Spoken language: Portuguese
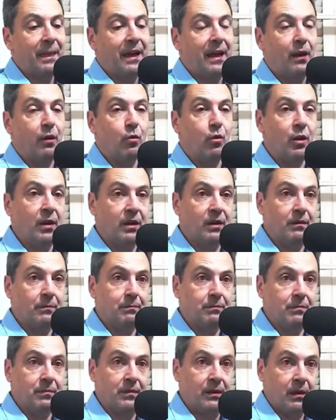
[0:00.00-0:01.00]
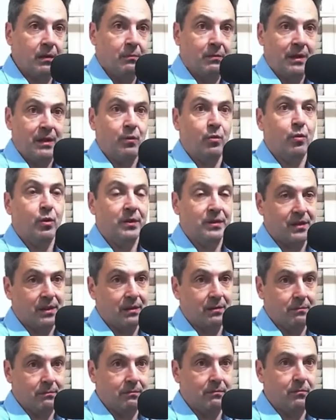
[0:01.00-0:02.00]
Agora tem uma
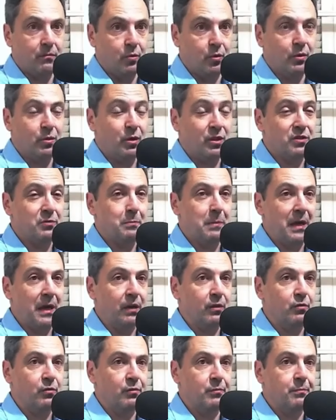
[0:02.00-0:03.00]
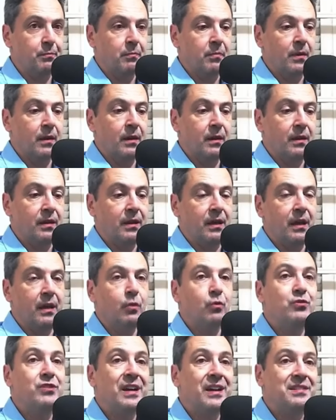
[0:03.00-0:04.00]
outra outro aspecto que é
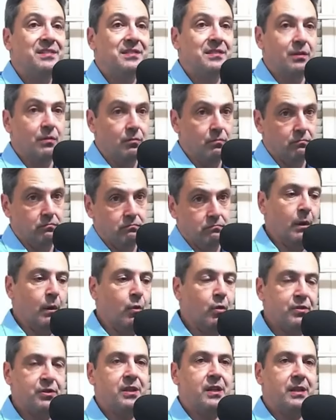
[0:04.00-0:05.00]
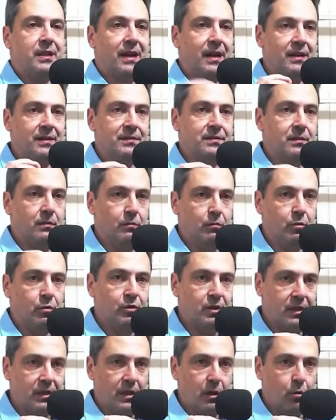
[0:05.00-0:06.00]
o de ação. Onde que está a ação?
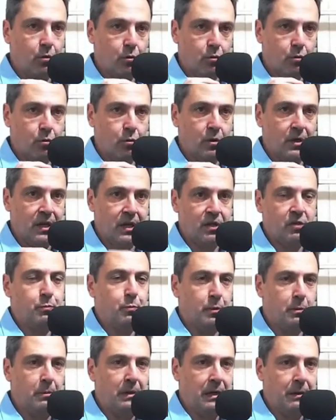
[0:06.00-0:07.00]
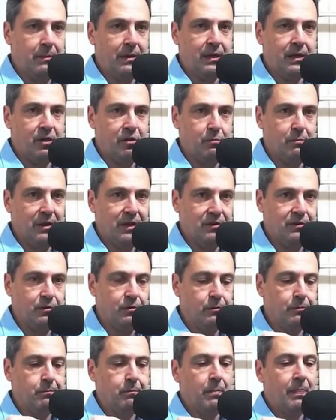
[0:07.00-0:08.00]
Onde que está o, o grande problema aqui de
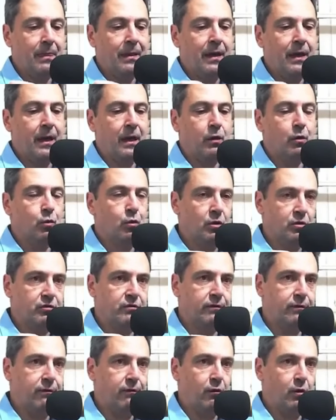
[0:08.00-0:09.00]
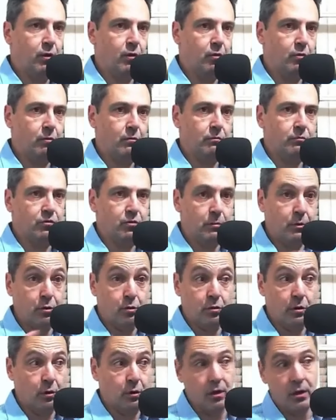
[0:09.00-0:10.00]
Brasil? é que o nosso foco,
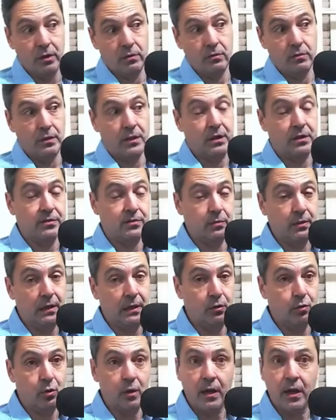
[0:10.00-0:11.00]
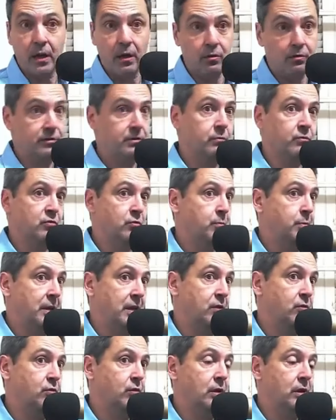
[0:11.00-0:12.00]
sobretudo agora na questão eleitoral, estamos num
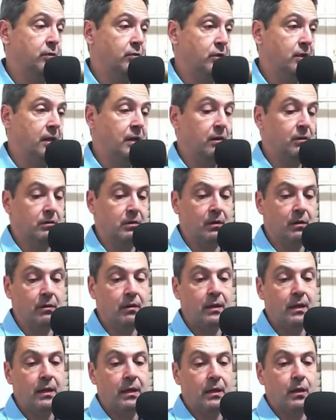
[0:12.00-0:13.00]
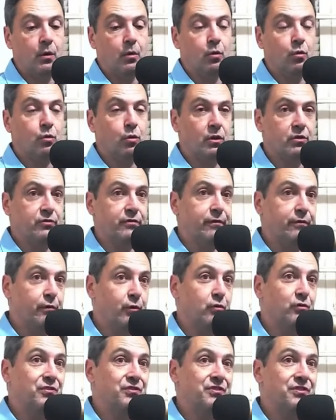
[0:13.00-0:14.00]
período eleitoral e tal, o nosso
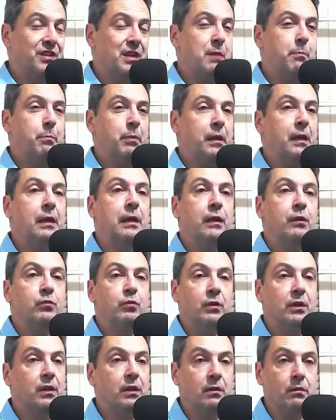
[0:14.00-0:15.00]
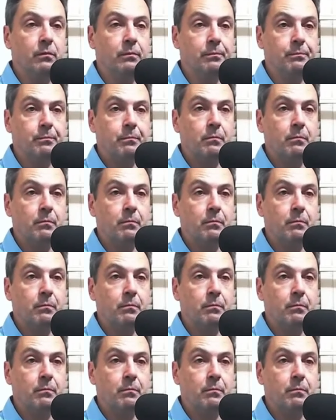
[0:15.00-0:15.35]
foco sempre é eleitoreiro.